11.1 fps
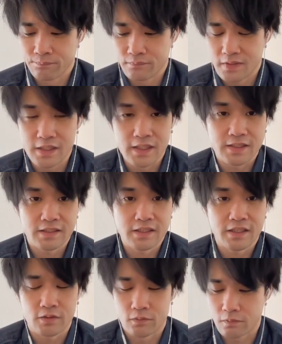リーダースキが
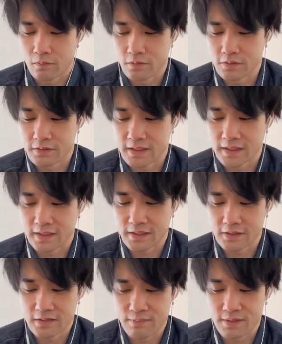ヒーロー6個以上つなげて消
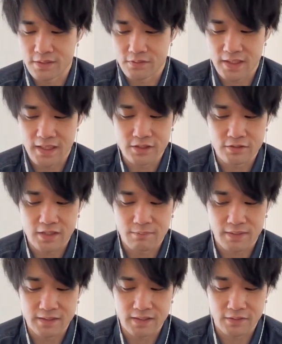スとダメージを
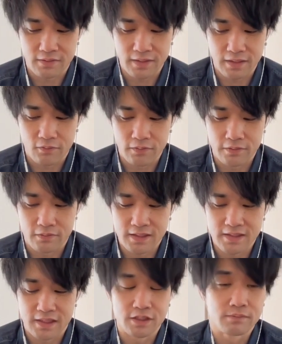77%軽攻撃力が
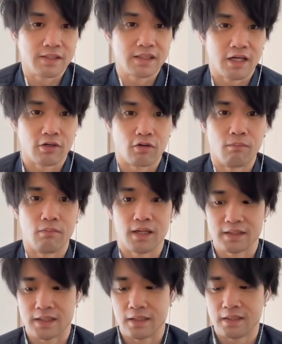30倍3コンボ
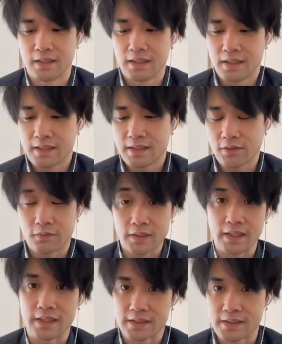加算で固
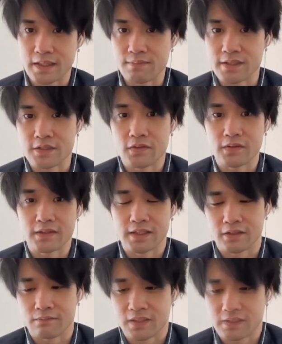定1ダメージとなっ
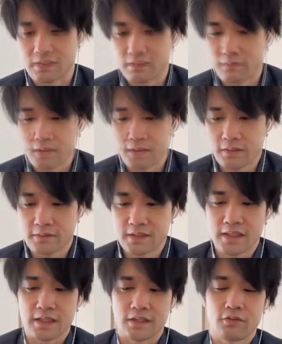ておりますでこち
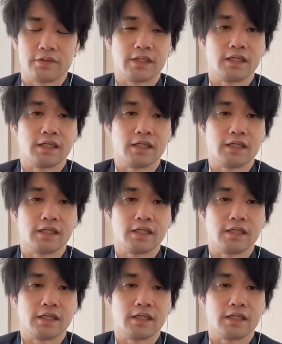らが距離